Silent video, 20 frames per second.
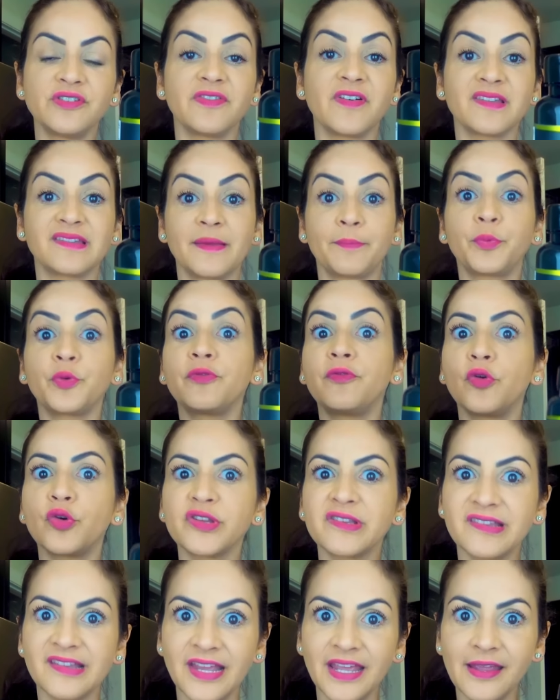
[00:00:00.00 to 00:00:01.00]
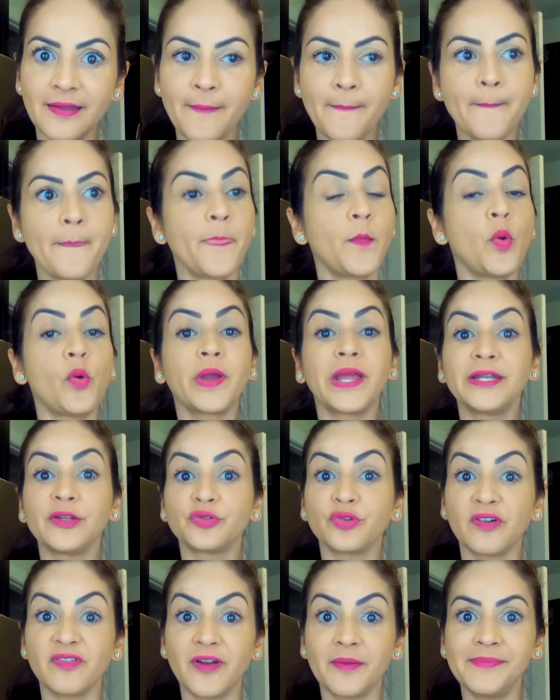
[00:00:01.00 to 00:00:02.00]
fazer para você alguém da
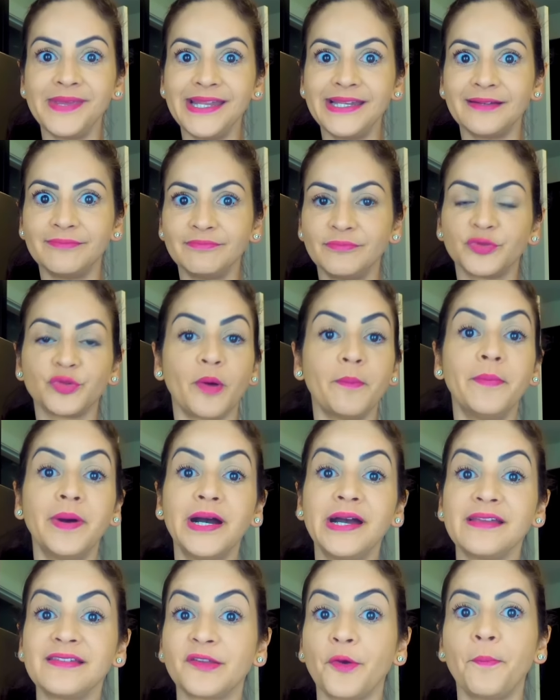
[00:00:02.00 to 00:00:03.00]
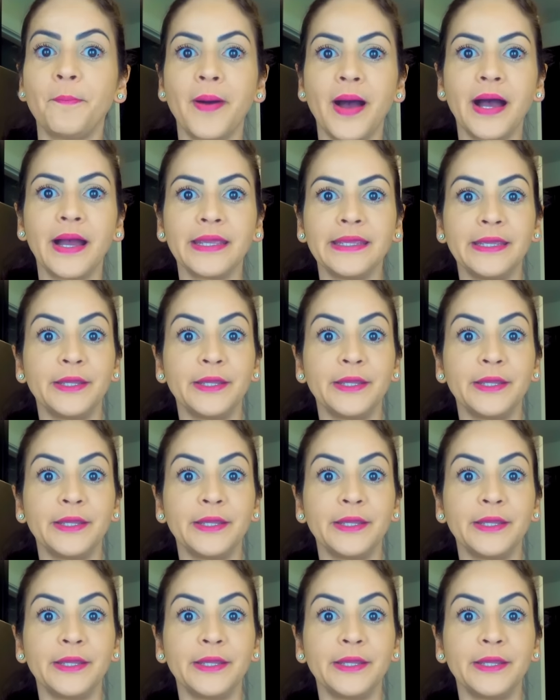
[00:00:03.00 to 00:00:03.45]
sua família, sua mãe, seu pai,